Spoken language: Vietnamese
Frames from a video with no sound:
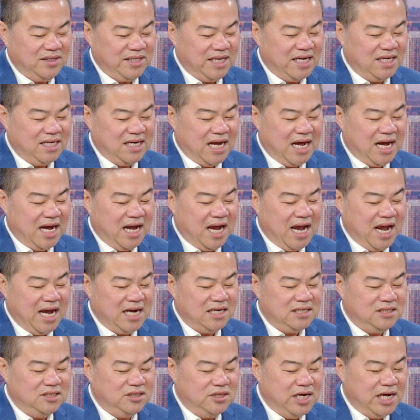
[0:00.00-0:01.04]
tên là
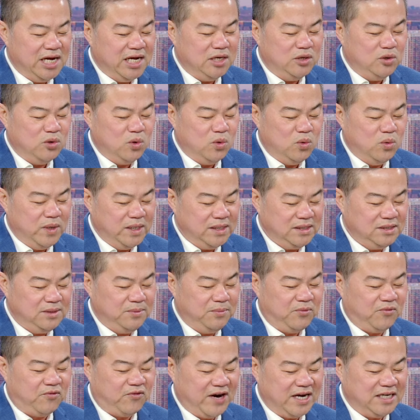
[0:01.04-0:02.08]
Entre Nous
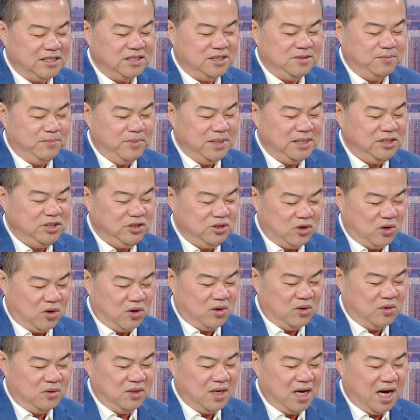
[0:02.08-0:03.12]
French
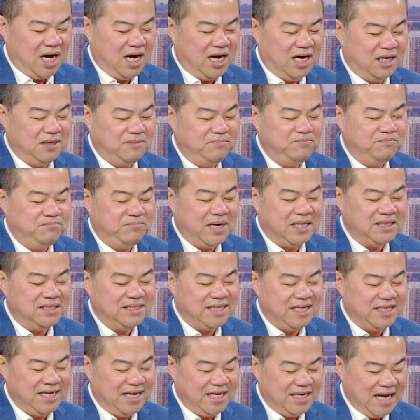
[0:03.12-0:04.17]
Bistro ở
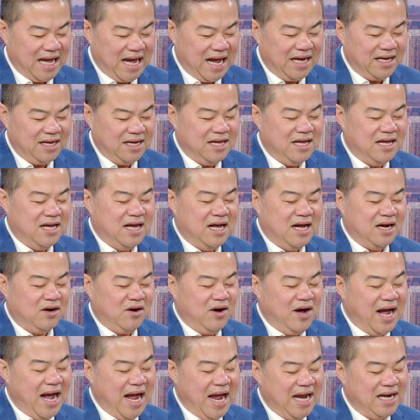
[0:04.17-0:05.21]
Pasadena,
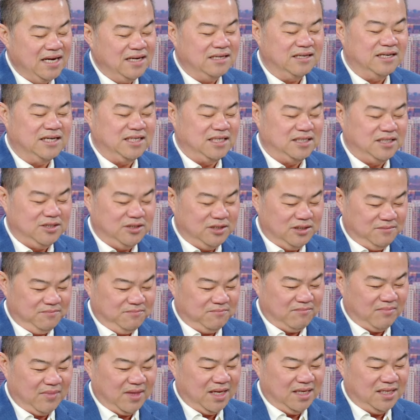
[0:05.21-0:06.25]
có hai người
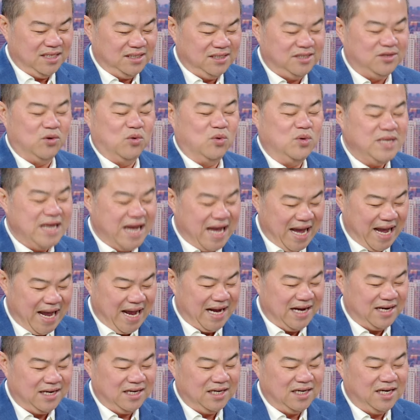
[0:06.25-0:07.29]
chủ nhà
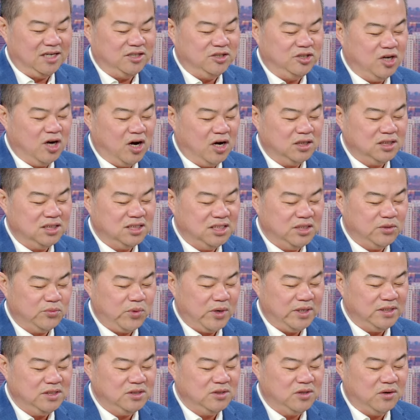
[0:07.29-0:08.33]
hàng, đó là John
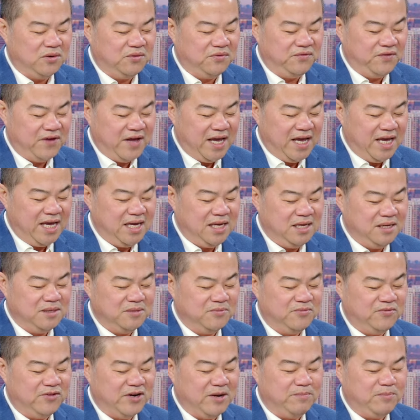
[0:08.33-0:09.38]
Christophe
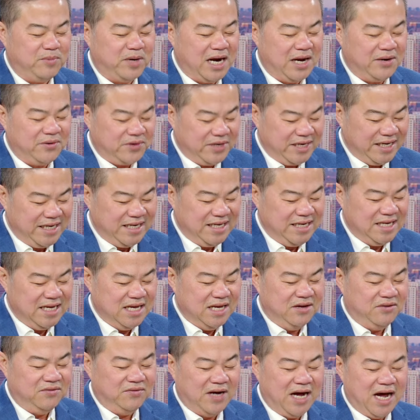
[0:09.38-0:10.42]
February
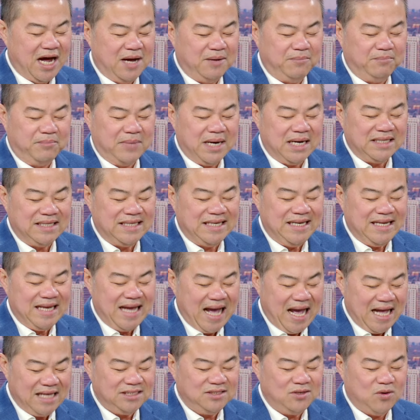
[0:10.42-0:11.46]
và
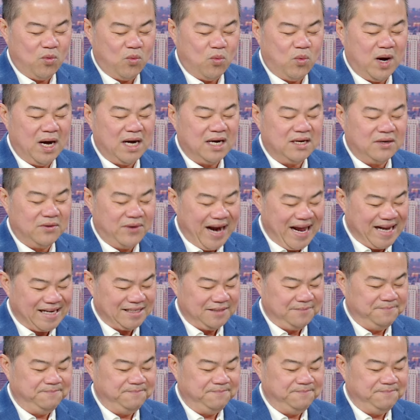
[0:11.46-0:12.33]
Mathias Wacrat.